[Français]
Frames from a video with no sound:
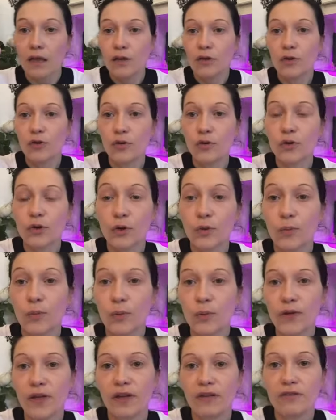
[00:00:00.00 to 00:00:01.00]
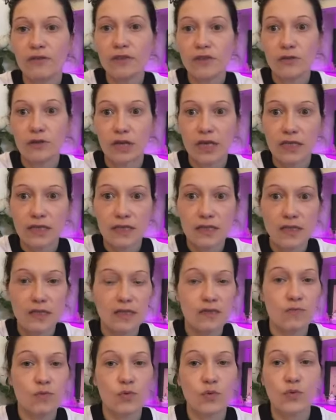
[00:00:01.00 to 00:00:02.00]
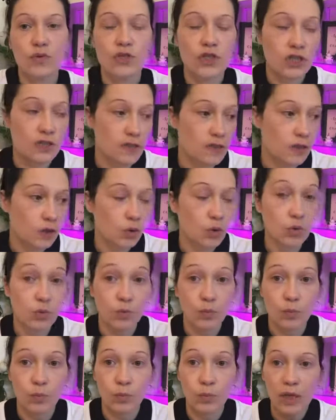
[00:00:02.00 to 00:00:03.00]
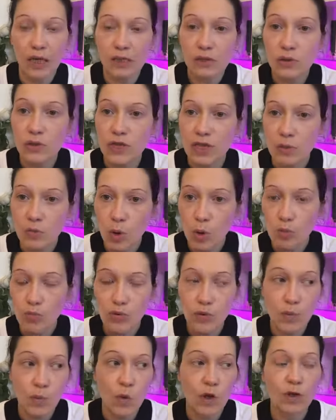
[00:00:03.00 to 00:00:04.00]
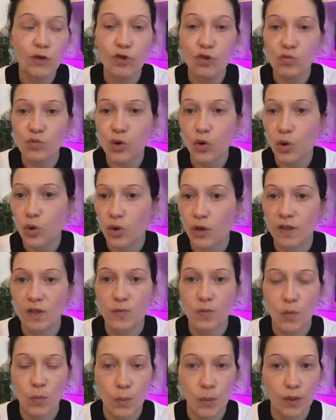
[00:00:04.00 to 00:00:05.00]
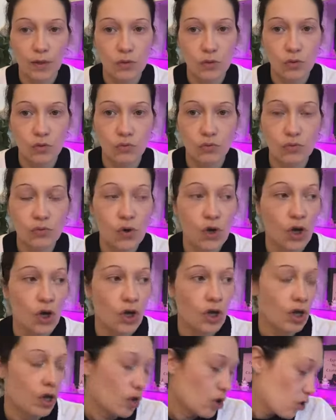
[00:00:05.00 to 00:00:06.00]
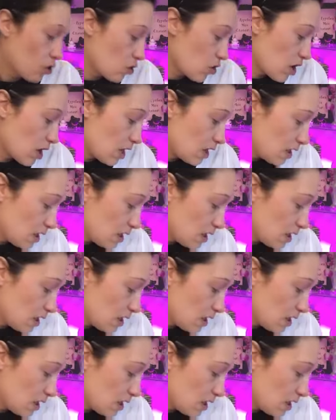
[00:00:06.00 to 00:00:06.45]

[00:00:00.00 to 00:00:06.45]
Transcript: Donc euh, mon avis sur la scie esponge, c'est que personnellement pour moi ne me correspond pas du tout. Euh,